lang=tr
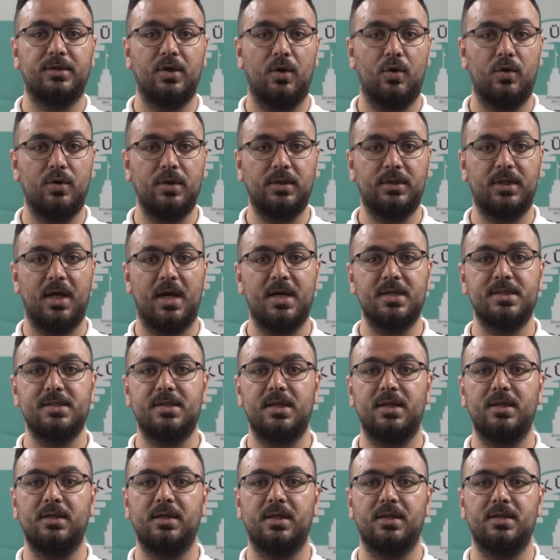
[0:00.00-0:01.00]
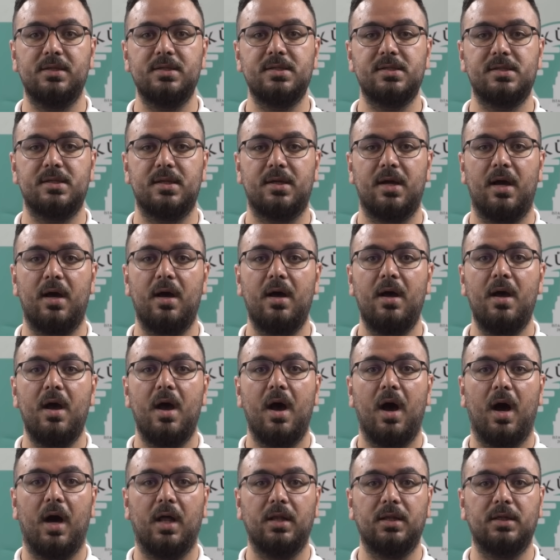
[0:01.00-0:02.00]
teorik derslerin yanı sıra
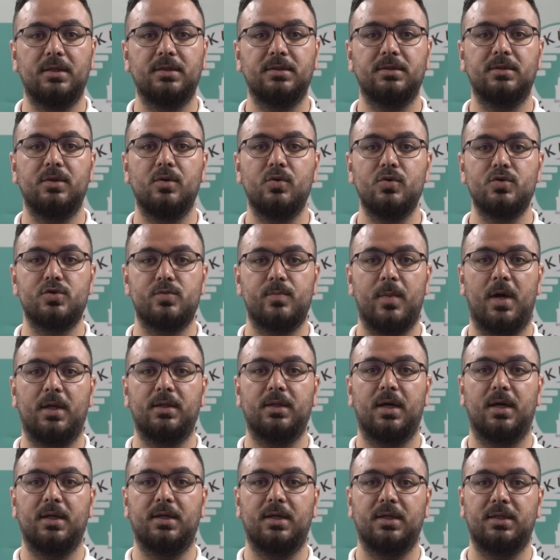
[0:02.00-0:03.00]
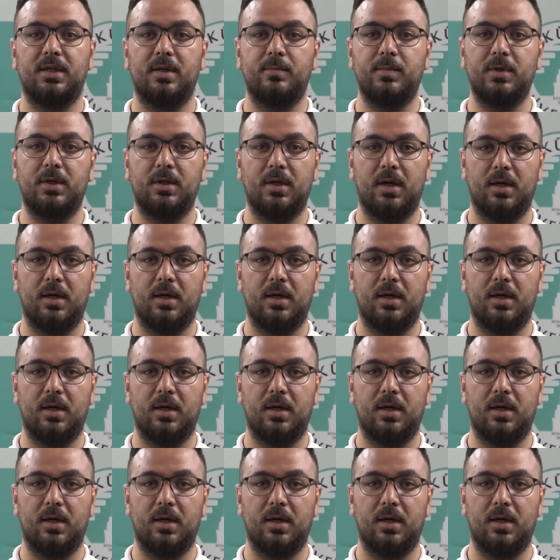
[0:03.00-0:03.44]
alanında uzman akademik